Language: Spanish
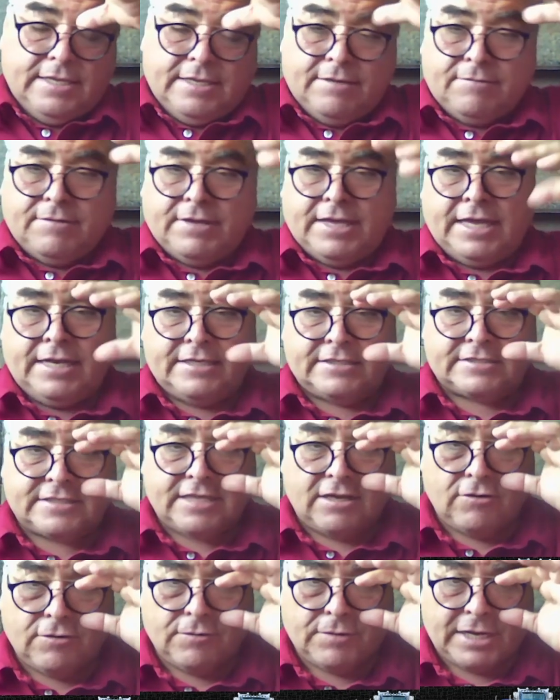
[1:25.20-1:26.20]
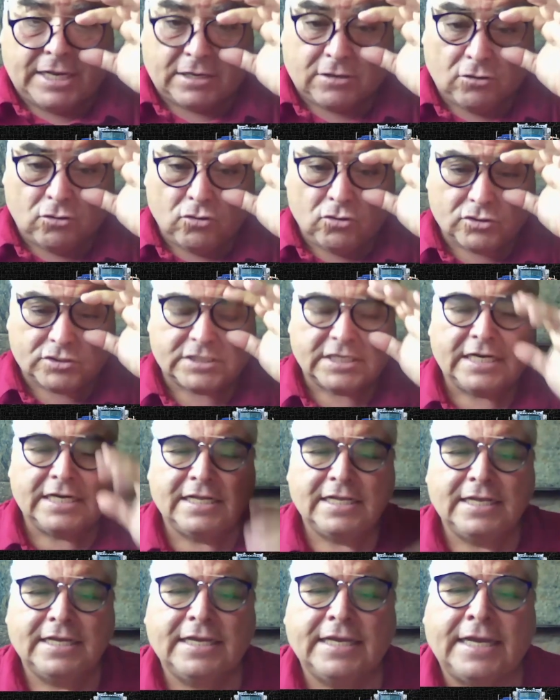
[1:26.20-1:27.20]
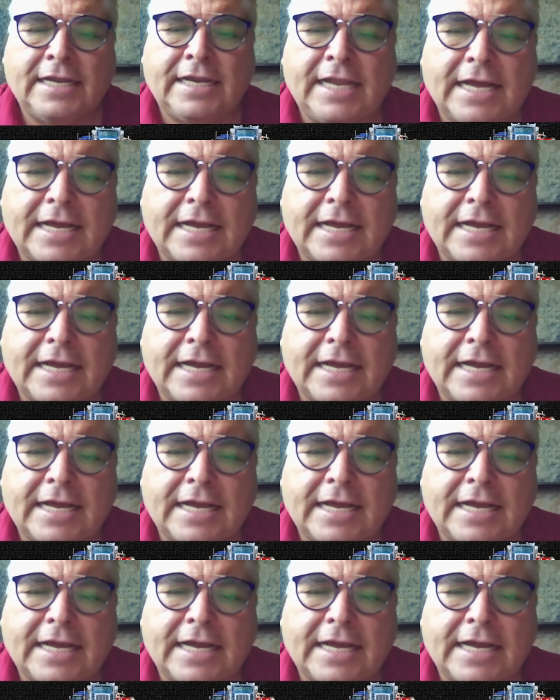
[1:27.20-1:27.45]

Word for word: el estado de Veracruz, en la